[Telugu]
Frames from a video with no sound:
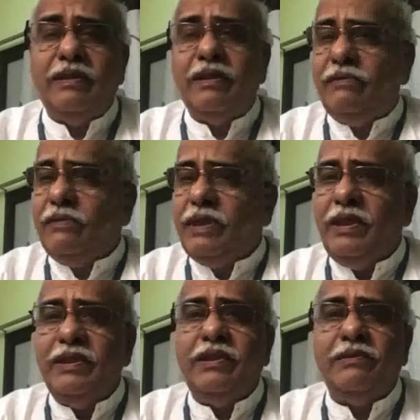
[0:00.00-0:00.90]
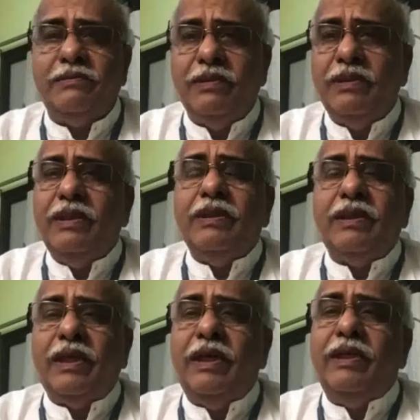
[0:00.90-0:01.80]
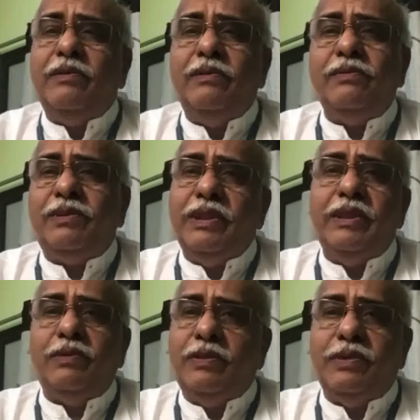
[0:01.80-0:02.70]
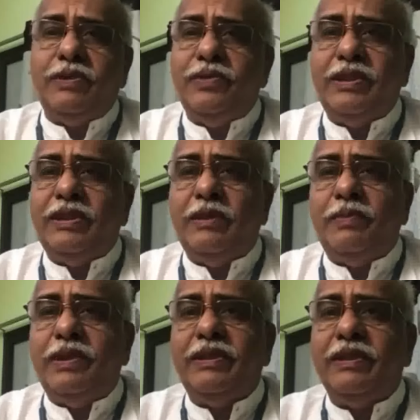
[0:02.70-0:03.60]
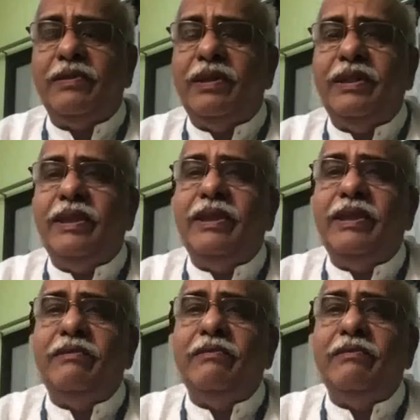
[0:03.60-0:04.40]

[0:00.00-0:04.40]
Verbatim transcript: ఇంకా ఒకళ్ళిద్దరు నాయకులు చేరి ఉండవచ్చు విచిత్ర పరిస్థితులు అంతేగాని